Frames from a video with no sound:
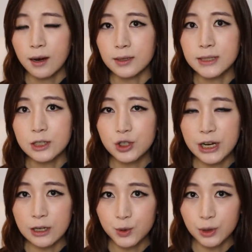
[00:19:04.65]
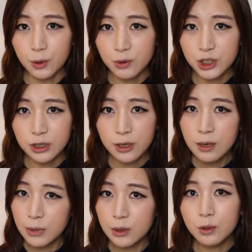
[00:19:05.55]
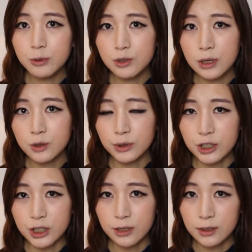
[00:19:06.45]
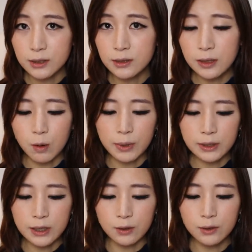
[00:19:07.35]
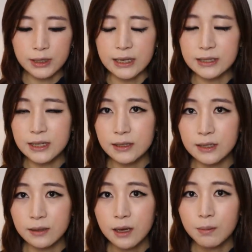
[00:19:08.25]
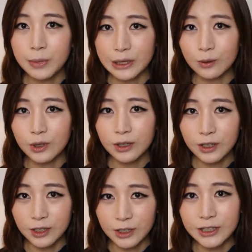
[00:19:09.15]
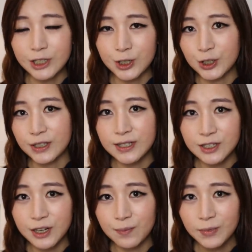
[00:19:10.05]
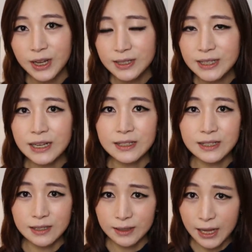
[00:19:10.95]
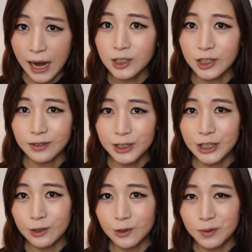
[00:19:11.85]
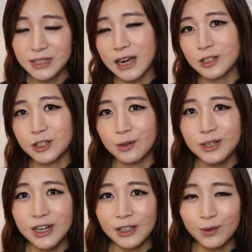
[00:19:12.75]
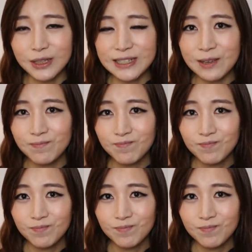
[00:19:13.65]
而在这样做的同时，美国必须要做的是引导盟友也相信美国可以值得信任，再次达成这一种价值观上的团结。